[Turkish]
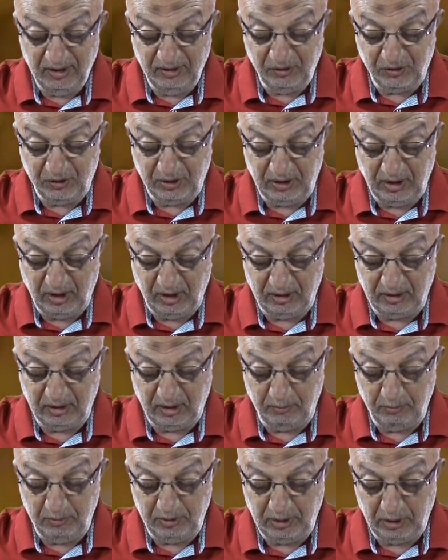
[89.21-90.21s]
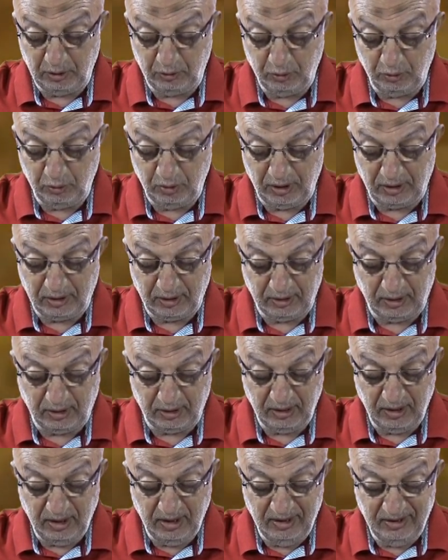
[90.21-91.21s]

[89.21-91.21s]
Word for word: silahına, minyatürüne kadar